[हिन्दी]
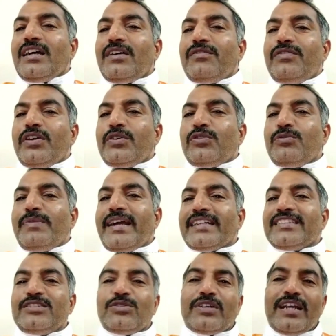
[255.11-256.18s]
वीओ टू
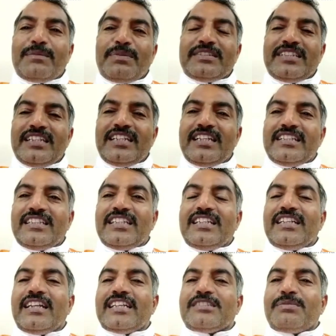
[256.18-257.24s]
मैक्स जो कैपेसिटी थी
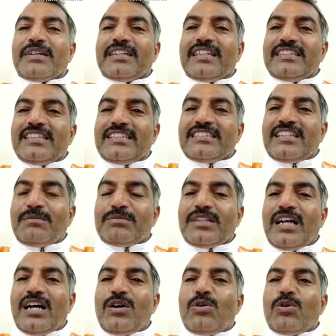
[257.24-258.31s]
रेस्पेक्टिव सिस्टम
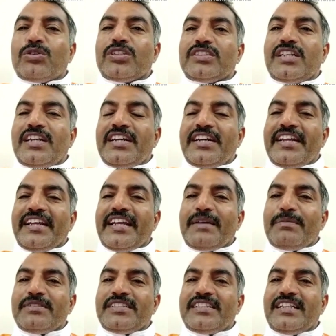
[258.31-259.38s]
था ऑक्सीजन इनटेक
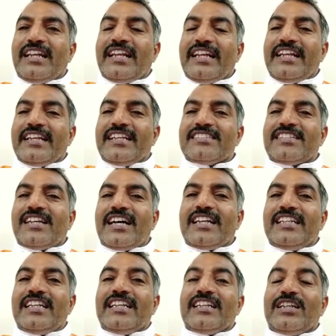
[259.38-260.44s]
कैपेसिटी लेने की सारी
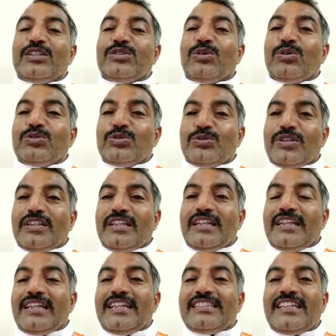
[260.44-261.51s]
इंक्रीज हो चुकी थी
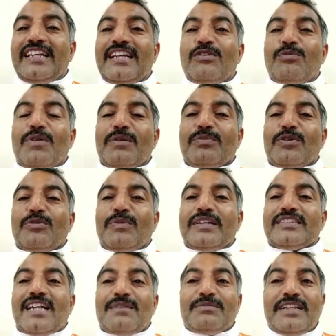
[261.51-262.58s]
इसलिए वो
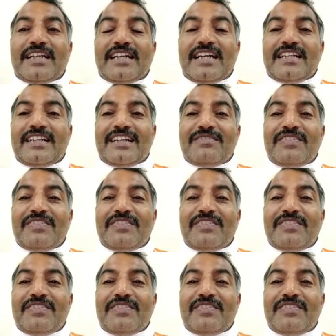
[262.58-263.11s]
परफॉर्मेंस आप देख रहे थे कि